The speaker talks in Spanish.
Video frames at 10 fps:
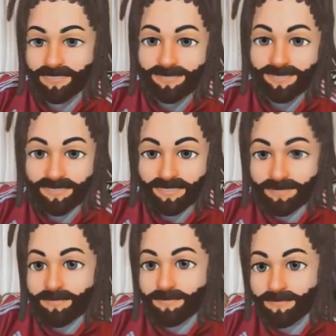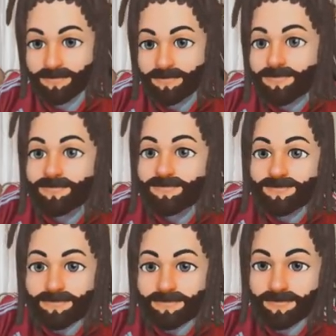Comenzó. A
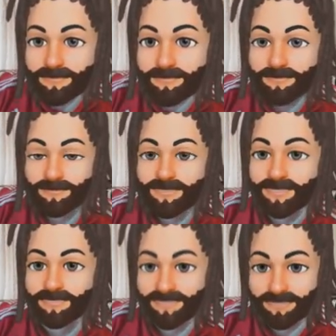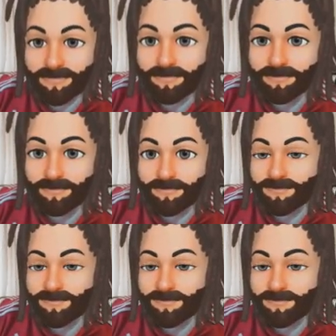boxear. Arranca la